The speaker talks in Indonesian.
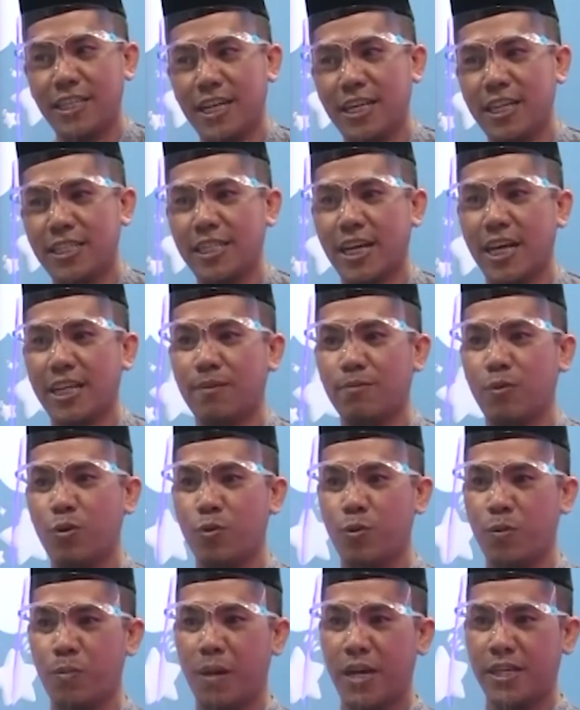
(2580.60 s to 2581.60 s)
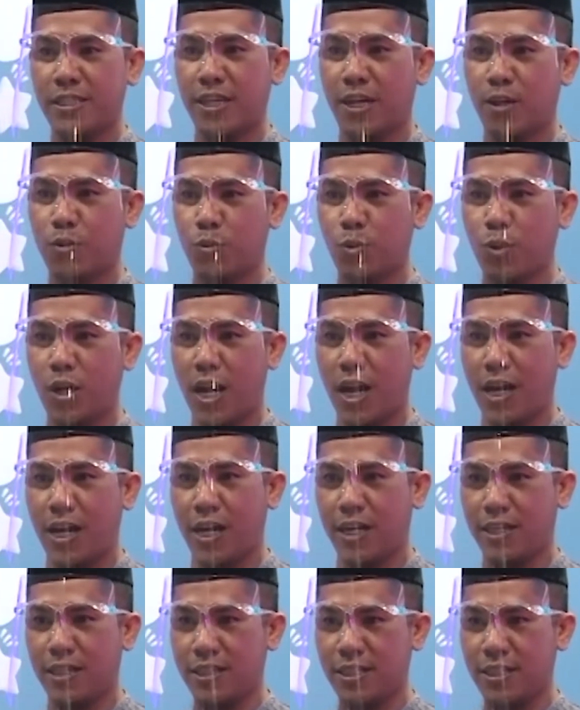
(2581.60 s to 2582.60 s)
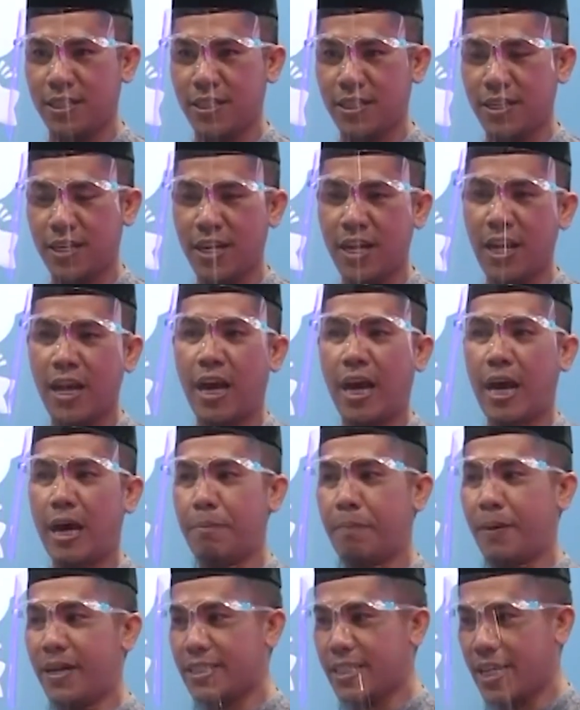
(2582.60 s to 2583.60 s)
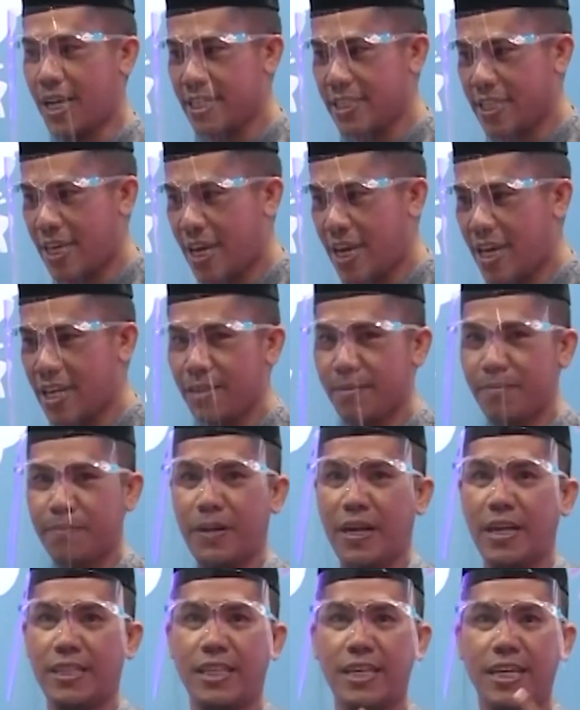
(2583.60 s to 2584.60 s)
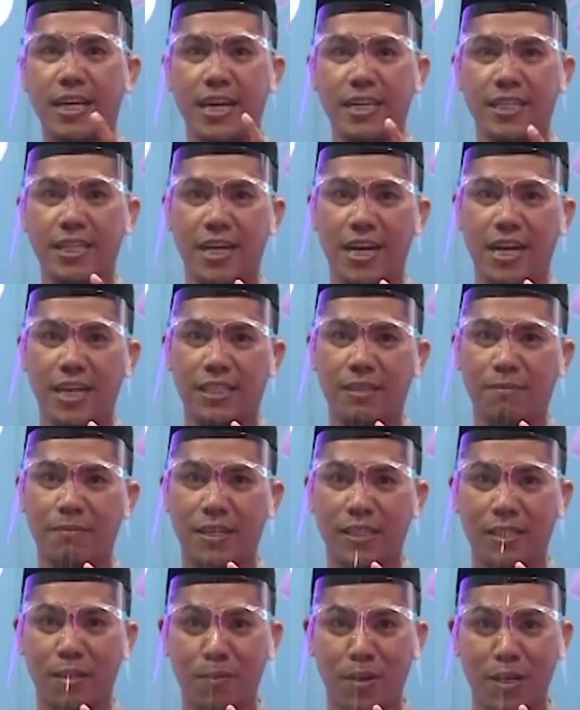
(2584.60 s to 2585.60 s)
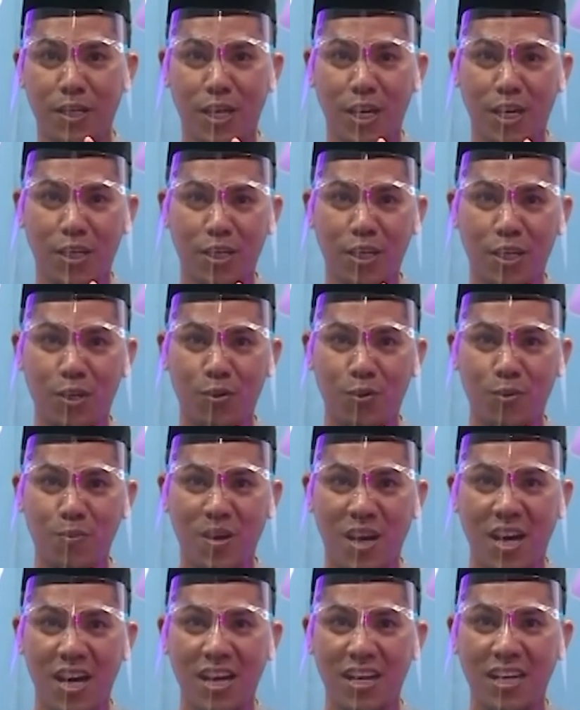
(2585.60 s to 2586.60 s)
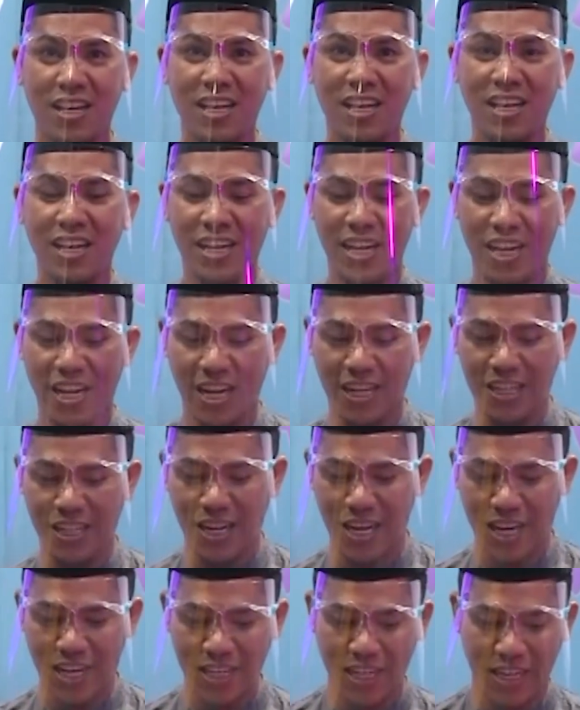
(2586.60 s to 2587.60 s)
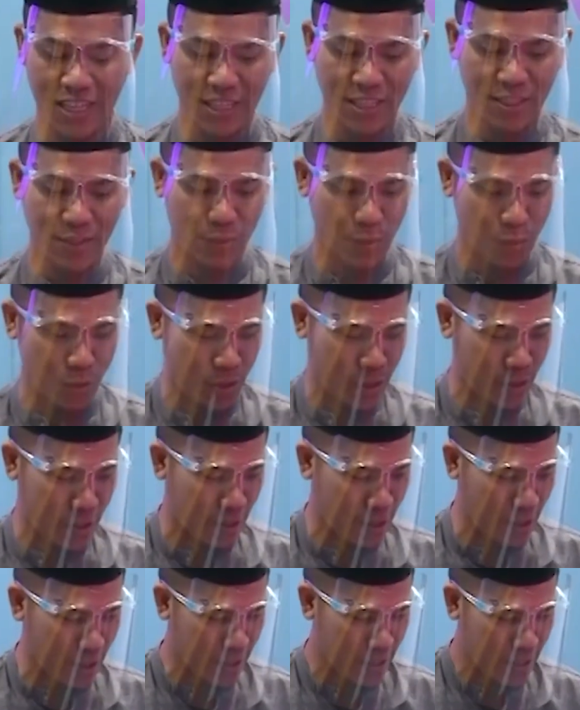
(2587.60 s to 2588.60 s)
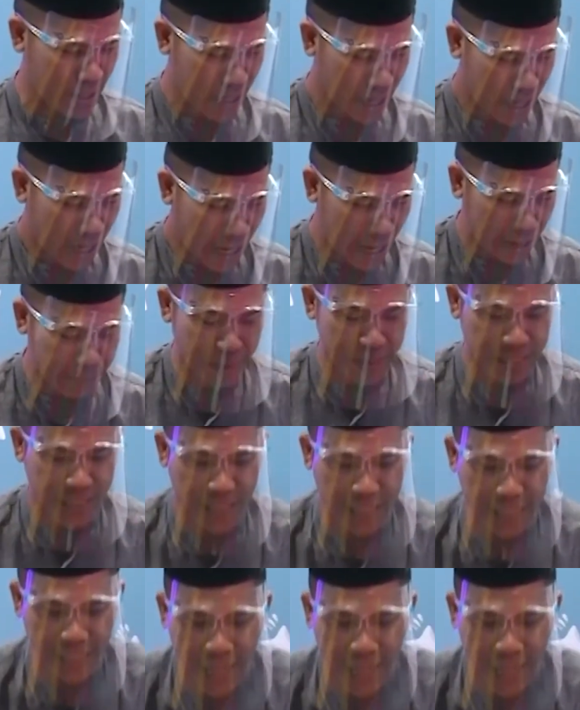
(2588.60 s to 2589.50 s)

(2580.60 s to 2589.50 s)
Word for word: di saat membaca Quran. Apa saja? Perhatikan ya teman-teman yang di rumah dengan yang ada di studio. Apa saja